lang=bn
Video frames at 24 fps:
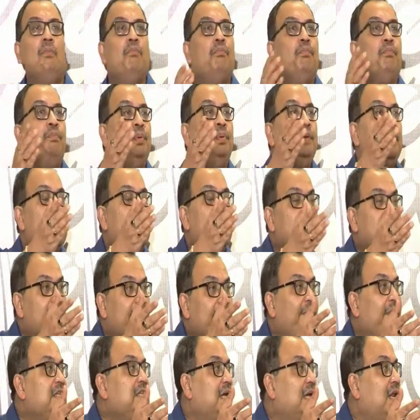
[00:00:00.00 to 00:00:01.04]
বিএসএফ
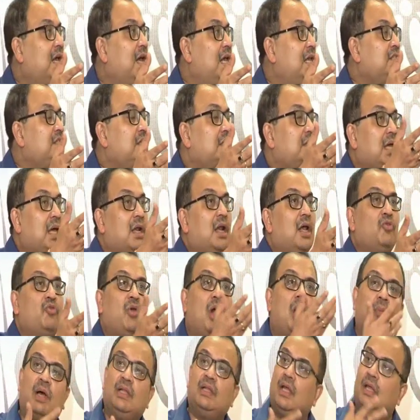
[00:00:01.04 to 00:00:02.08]
এ যারা আছে তারা তো
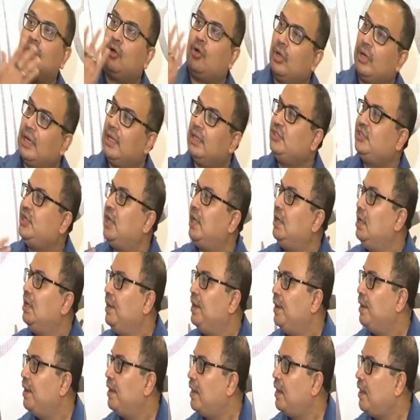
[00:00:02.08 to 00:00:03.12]
আমাদের ঘরের ছেলে
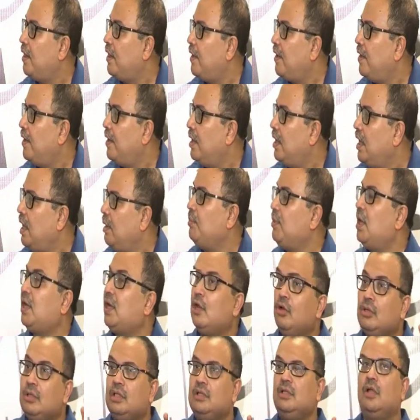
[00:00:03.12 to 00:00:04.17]
আমরা কেন
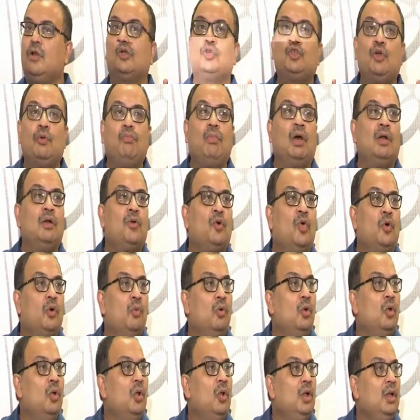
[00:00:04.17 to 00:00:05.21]
তাদের অসম্মান করব।
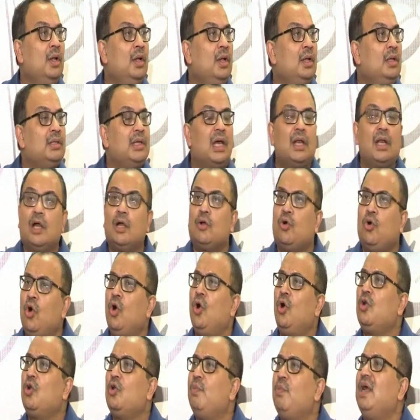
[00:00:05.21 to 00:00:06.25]
তারা
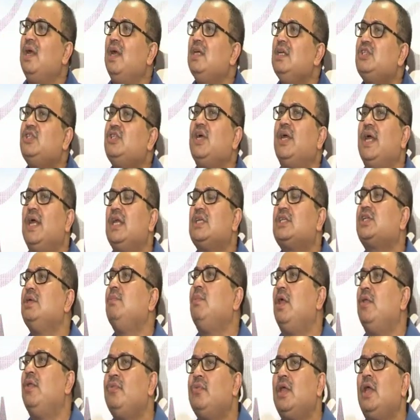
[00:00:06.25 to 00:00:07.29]
ঘর বাড়ি ছেড়ে
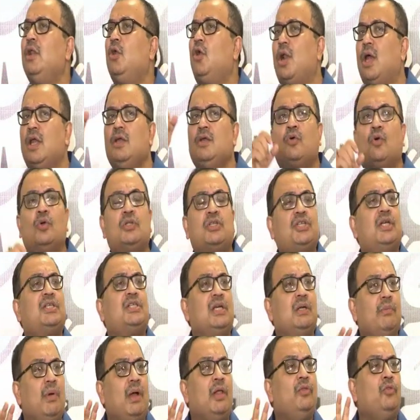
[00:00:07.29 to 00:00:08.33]
সীমান্তে লড়াই করছে
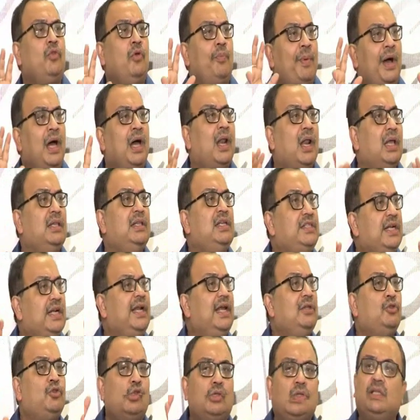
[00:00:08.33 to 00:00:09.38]
সীমান্ত পাহারা দিচ্ছে
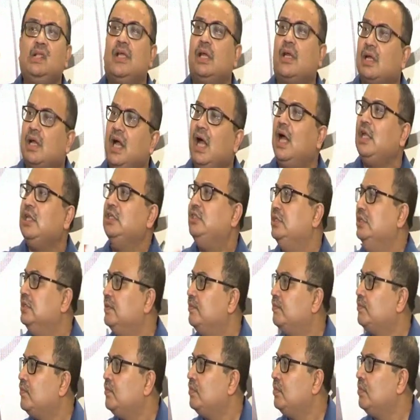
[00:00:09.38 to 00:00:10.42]
এটাই তো তাদের কাজ
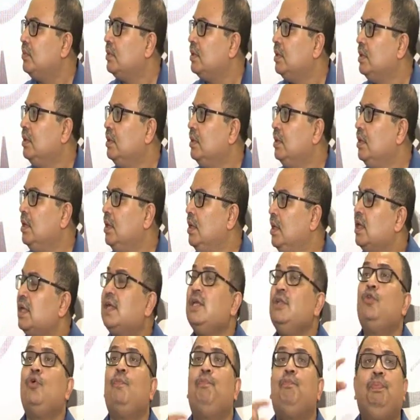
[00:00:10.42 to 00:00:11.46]

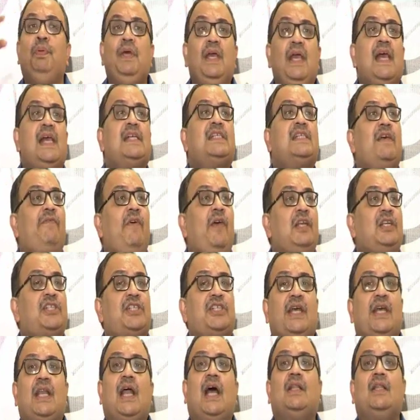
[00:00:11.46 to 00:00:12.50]
কিন্তু বিএসএফ এর
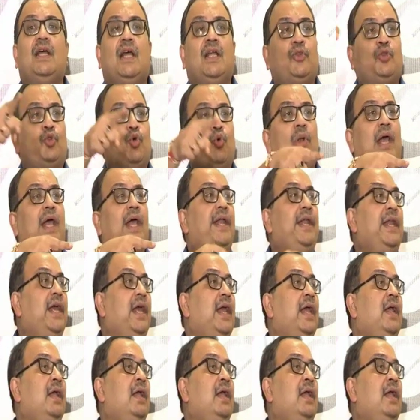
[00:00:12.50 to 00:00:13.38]
সেরাদের তুলে এনে